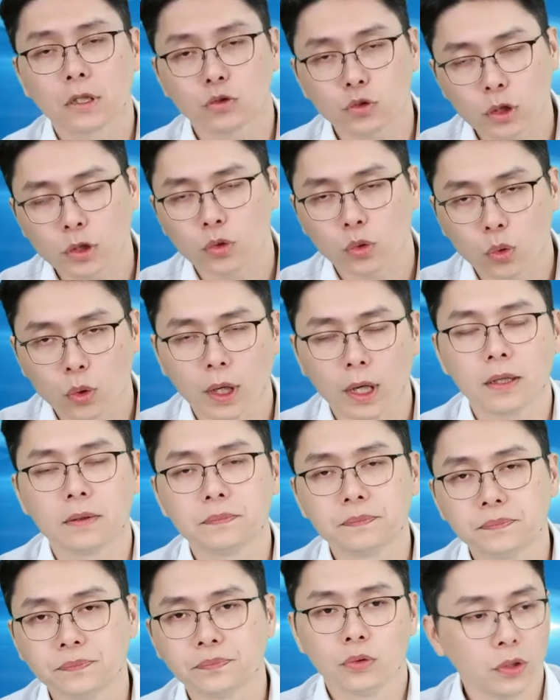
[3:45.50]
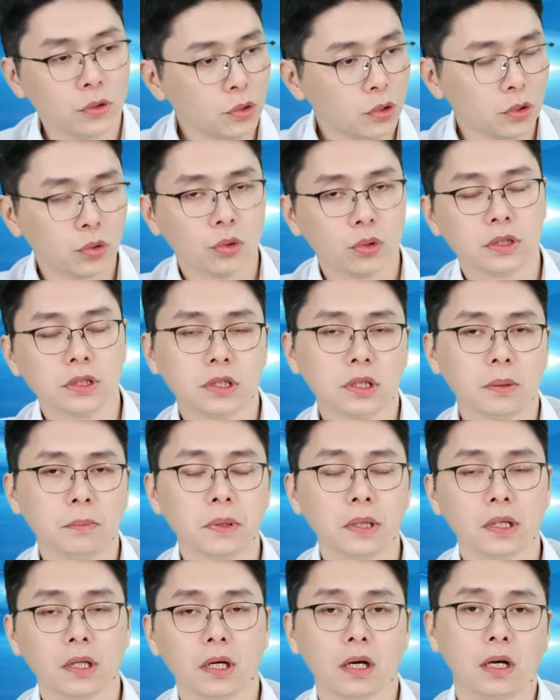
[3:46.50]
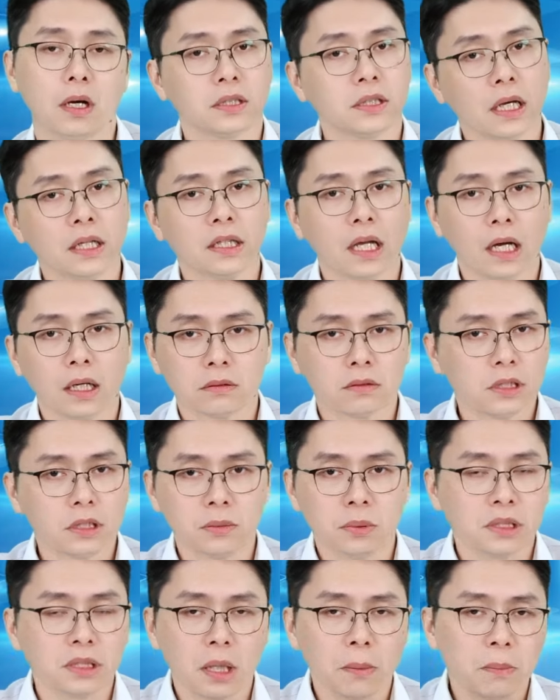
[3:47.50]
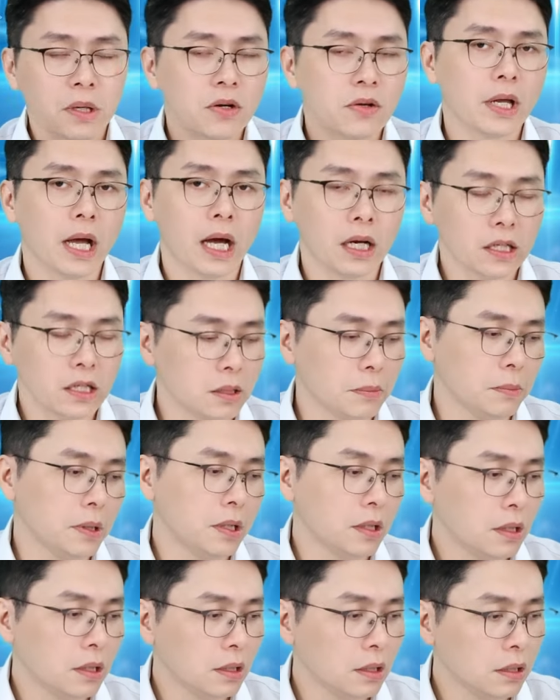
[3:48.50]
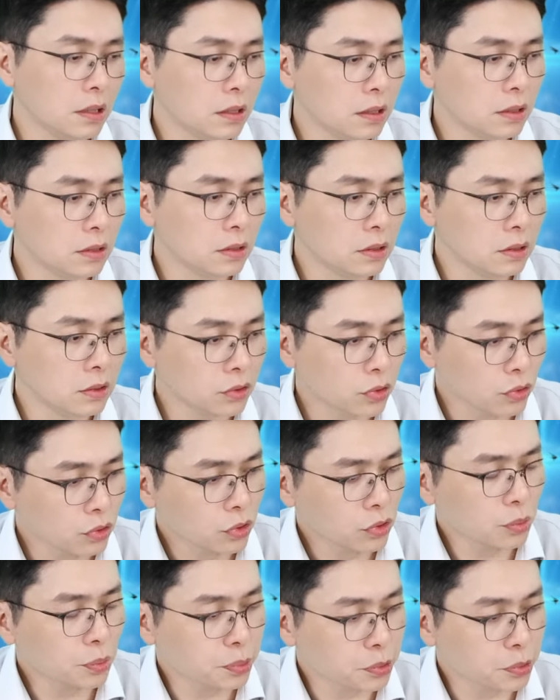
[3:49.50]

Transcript: 最多了，远远脱离成本上档基本上没有压力嘛，所以我就说